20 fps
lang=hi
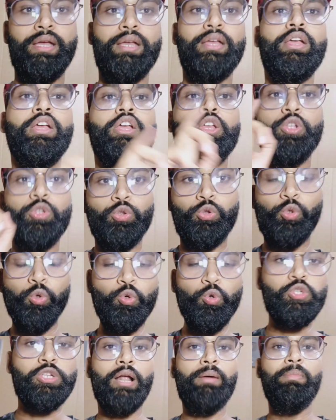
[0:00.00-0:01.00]
है
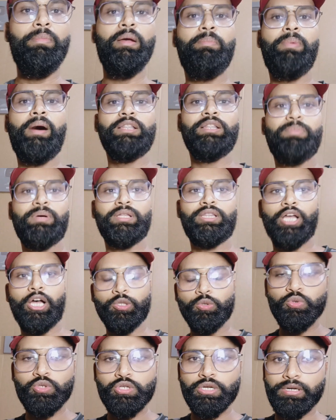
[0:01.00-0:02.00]
दूसरा मैं बात बता
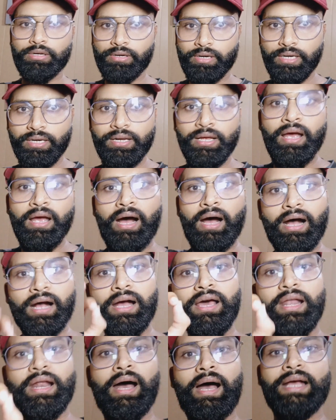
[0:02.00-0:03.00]
दूं चिल्ड्रन
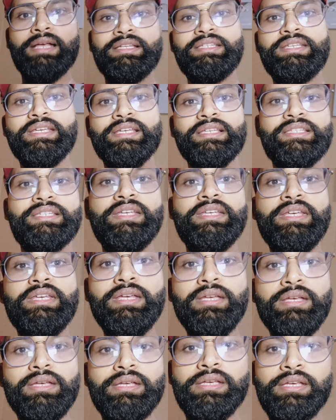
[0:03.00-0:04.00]
अगर आईसीएससी
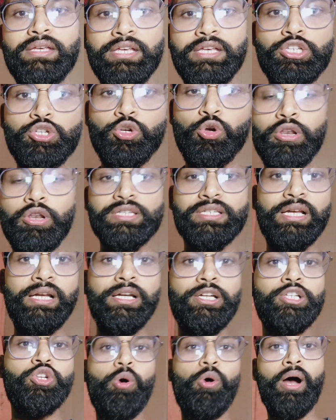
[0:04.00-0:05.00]
की जो
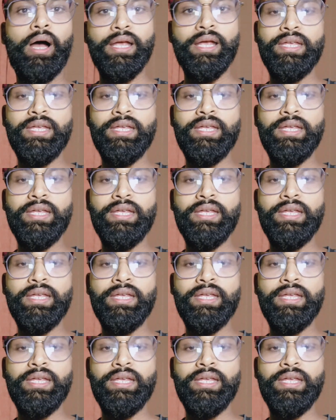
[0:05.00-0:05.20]
रिजल्ट जो